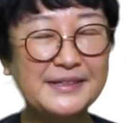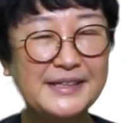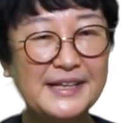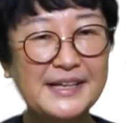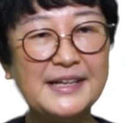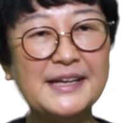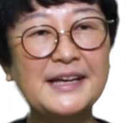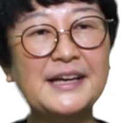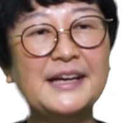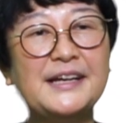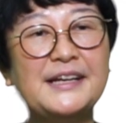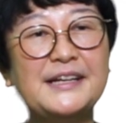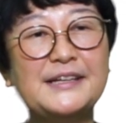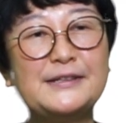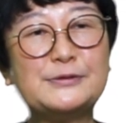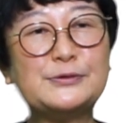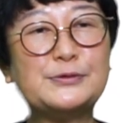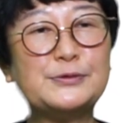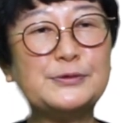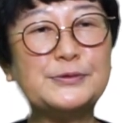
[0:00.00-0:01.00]
で、
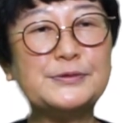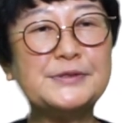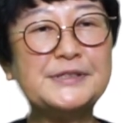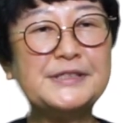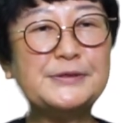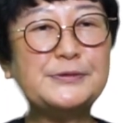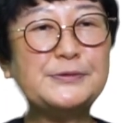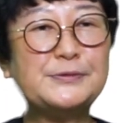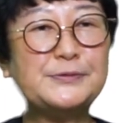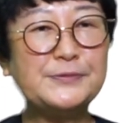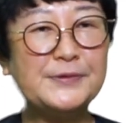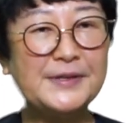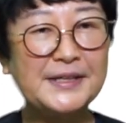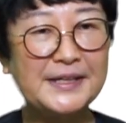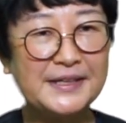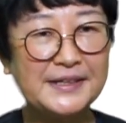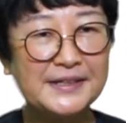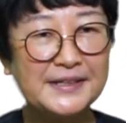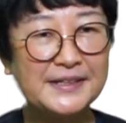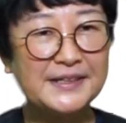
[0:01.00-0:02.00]
えっと、ジフン
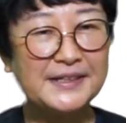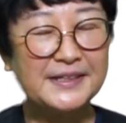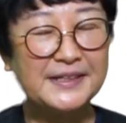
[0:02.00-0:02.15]
は、